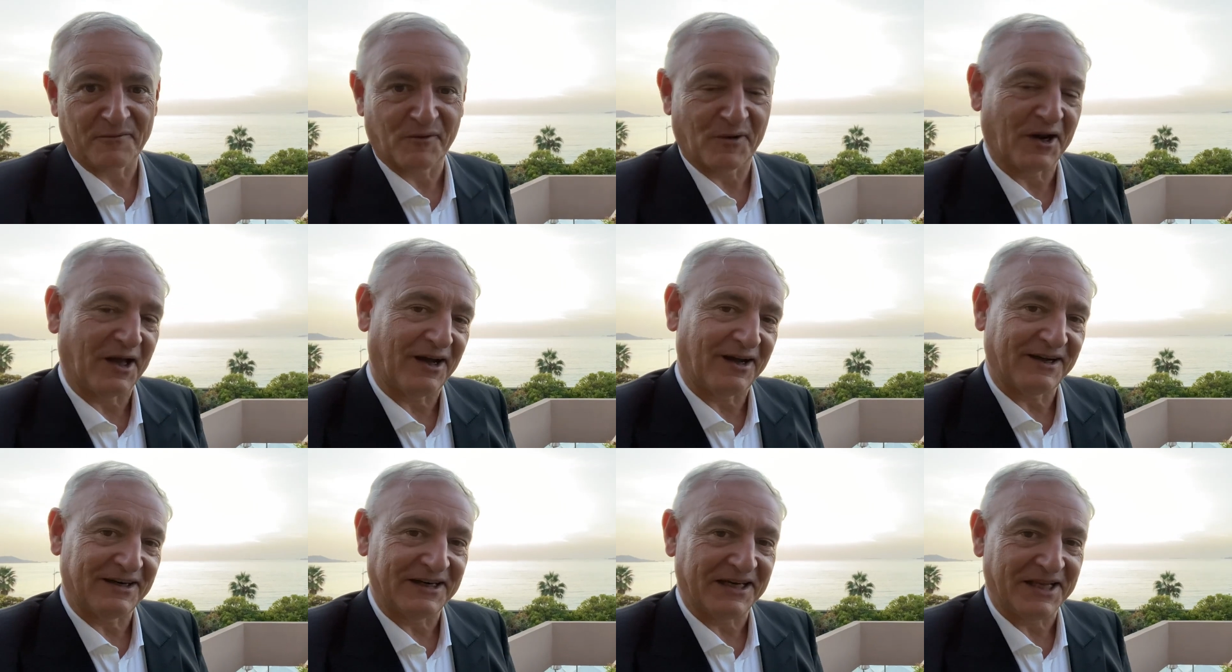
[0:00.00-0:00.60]

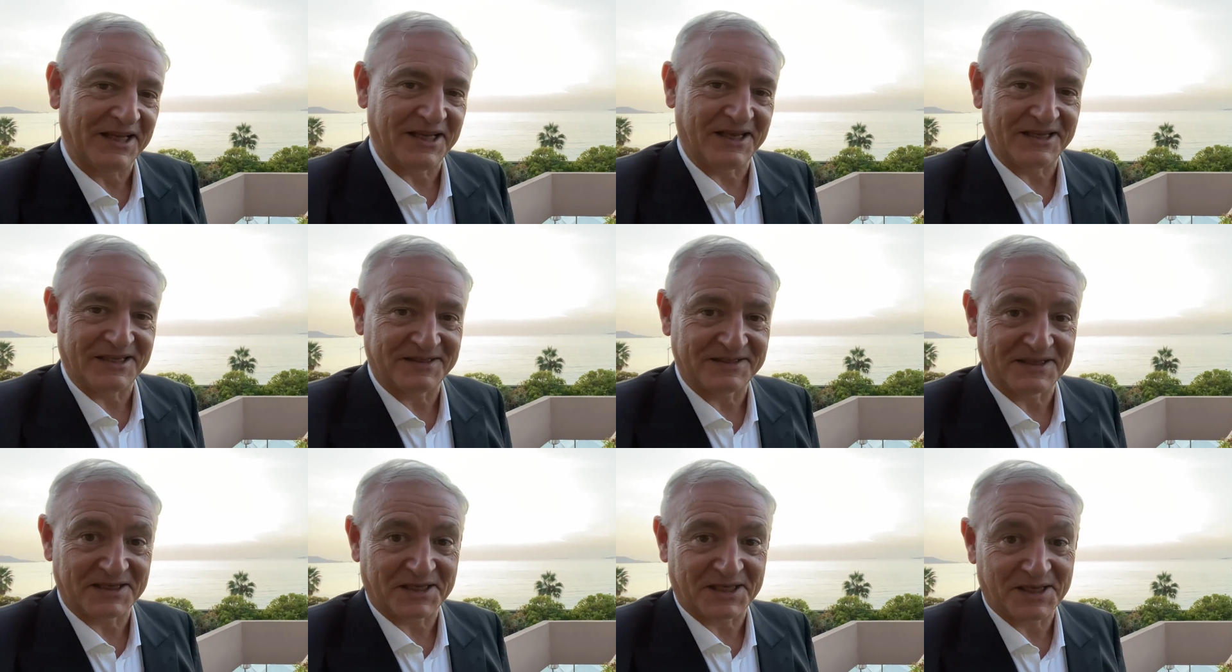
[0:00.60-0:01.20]
Voilà,
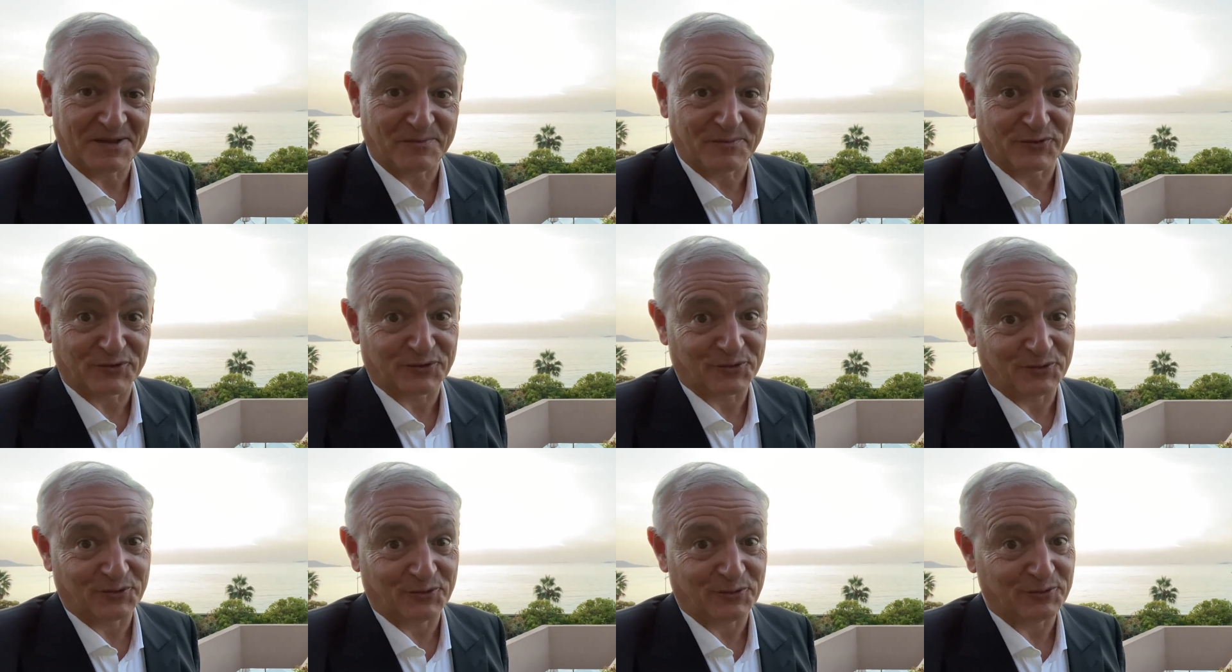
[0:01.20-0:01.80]
les équipes
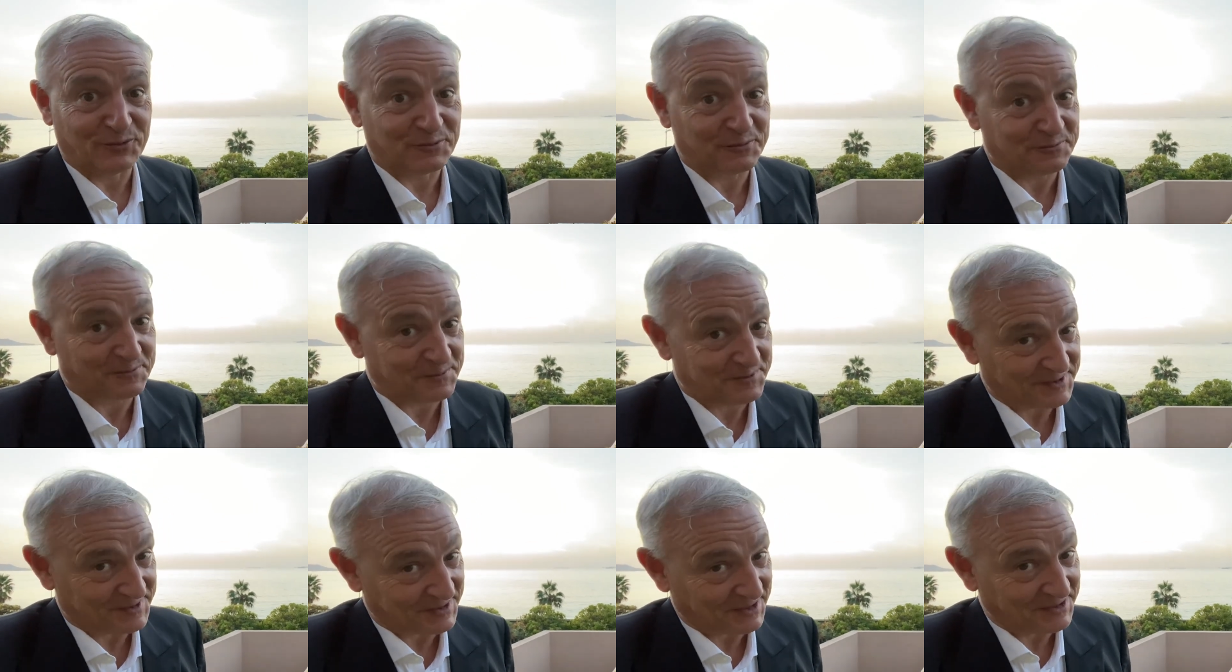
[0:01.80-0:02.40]
sont
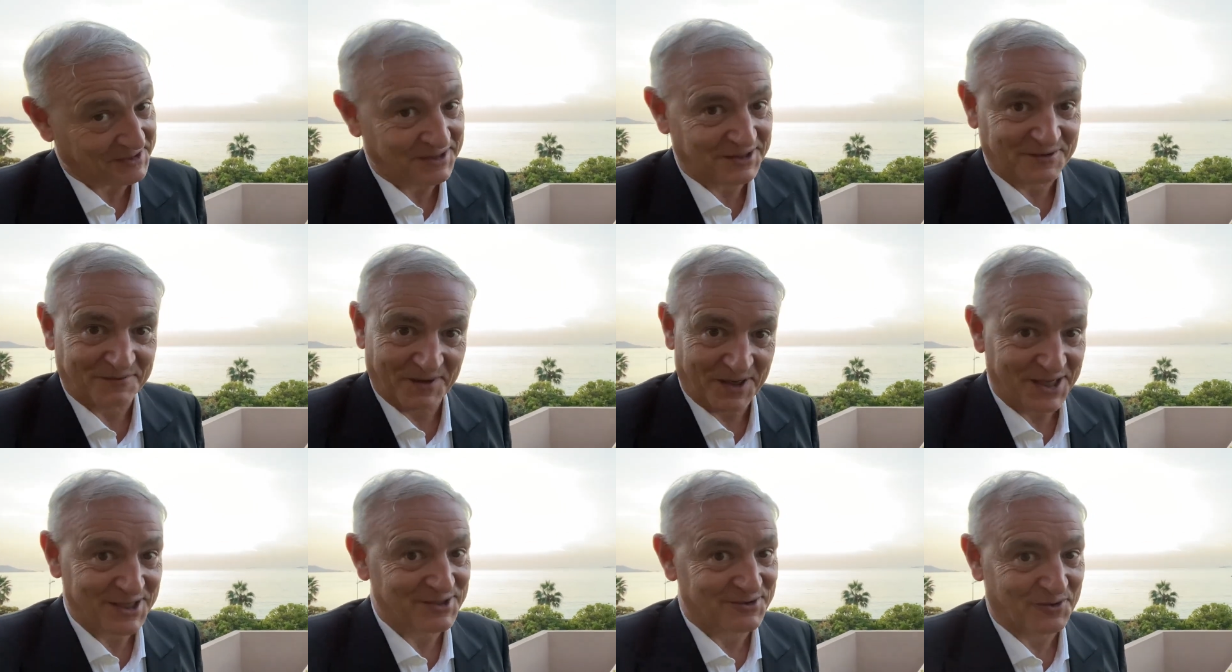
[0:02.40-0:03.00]

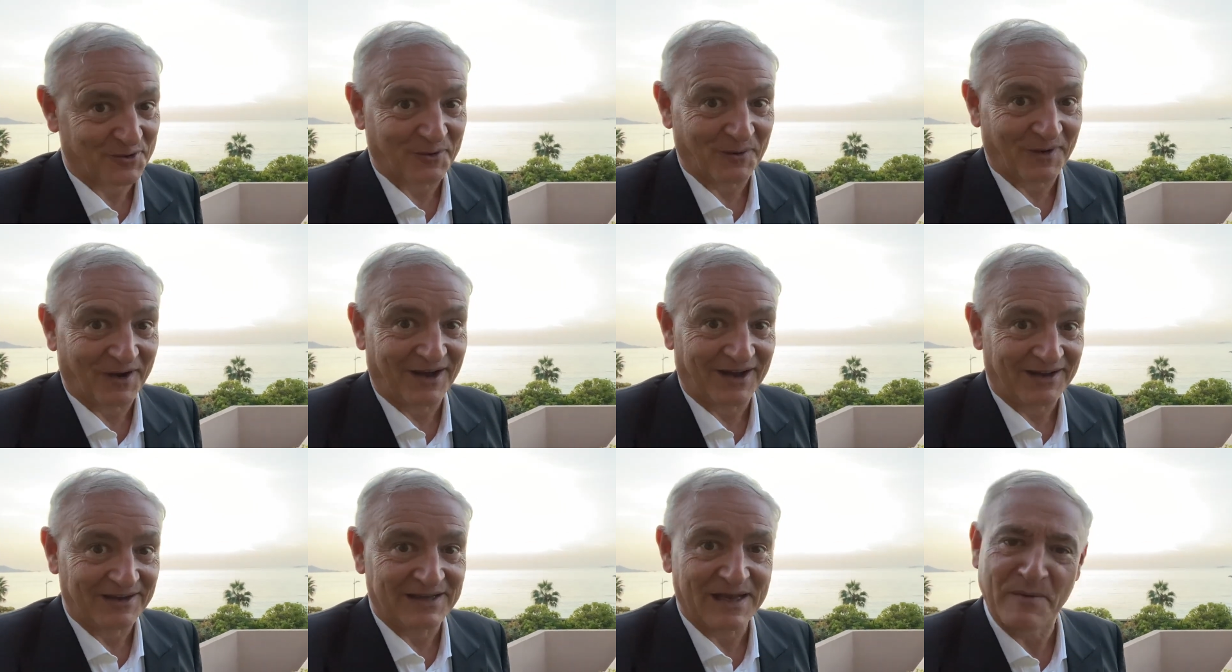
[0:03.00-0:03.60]
satisfaites, je
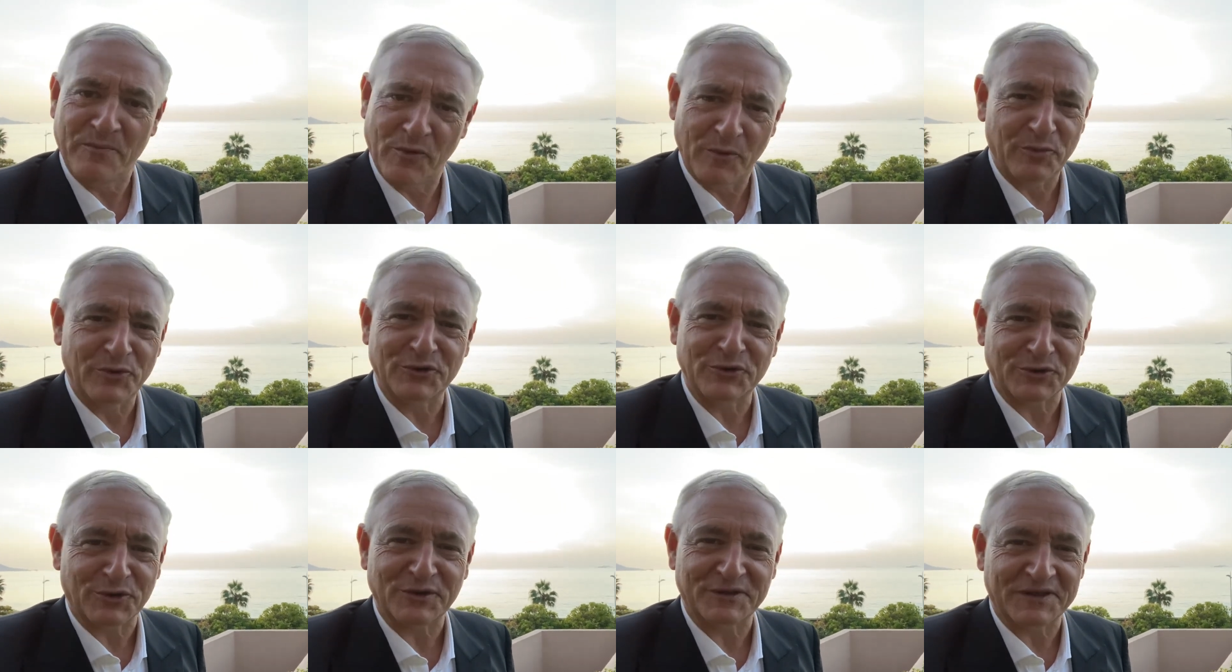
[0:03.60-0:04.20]
crois, un peu
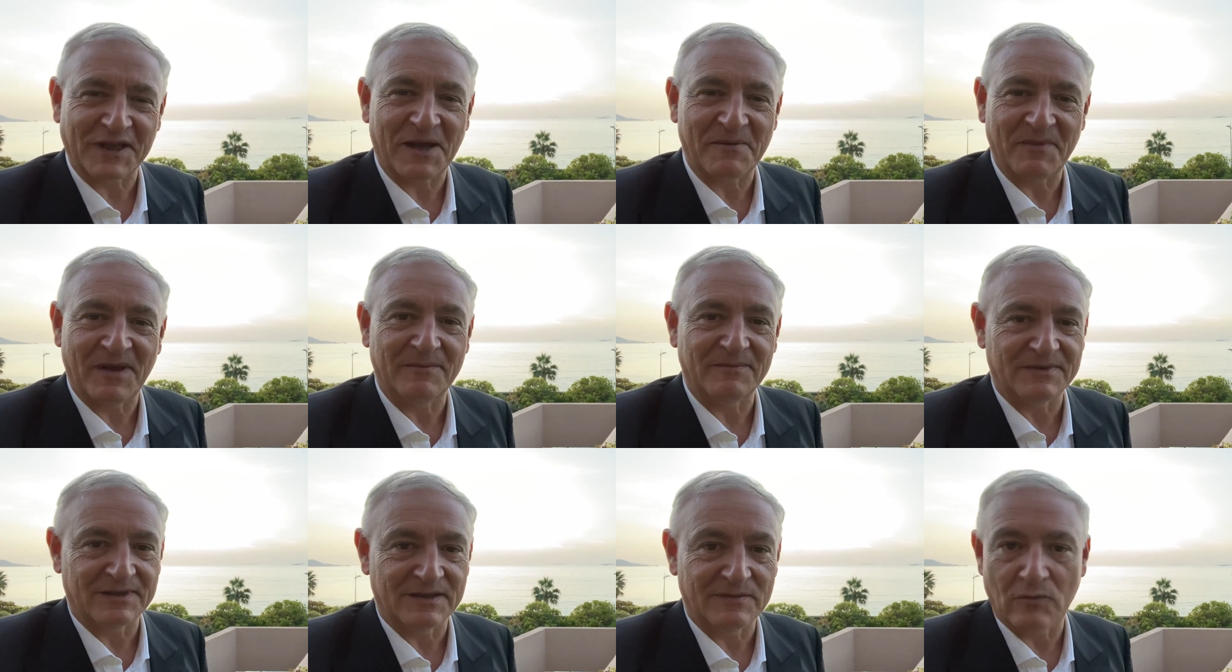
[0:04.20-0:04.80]
plus que ça
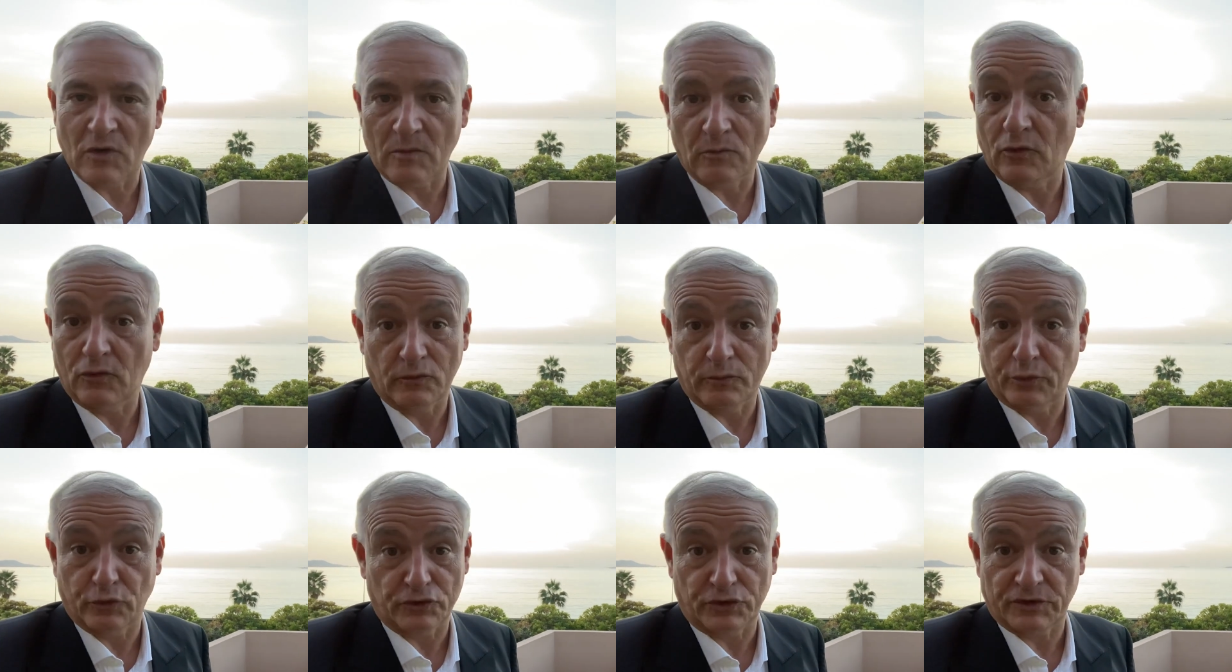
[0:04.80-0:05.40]
même, et même
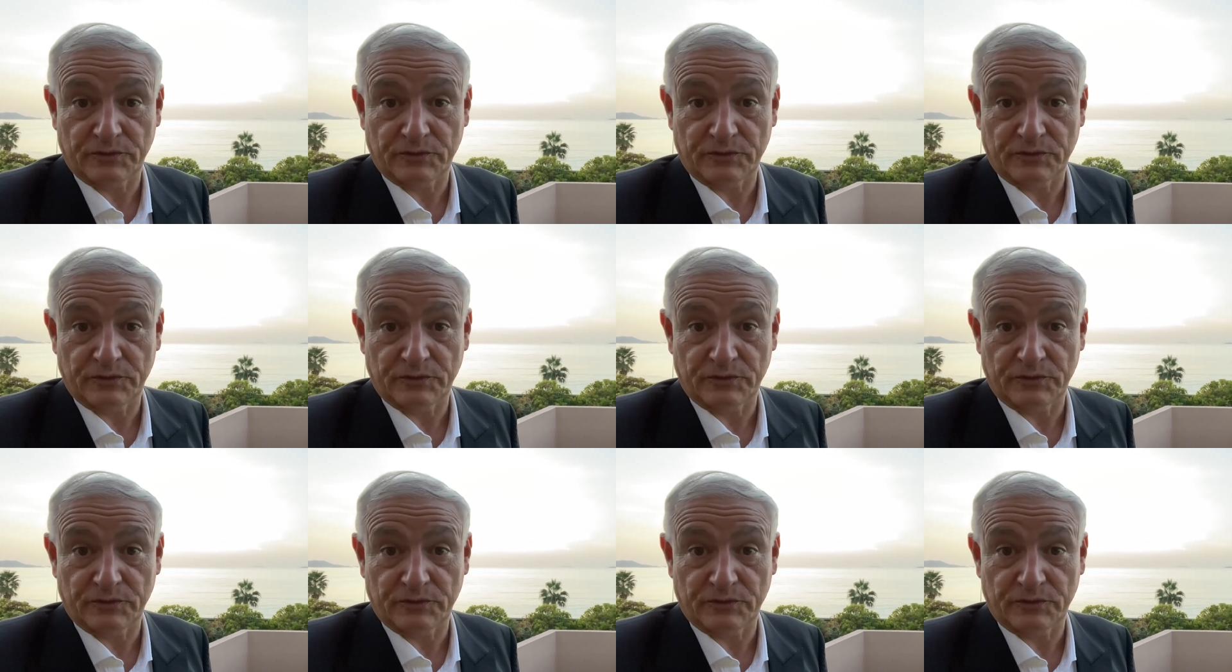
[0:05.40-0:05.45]
euh, pour,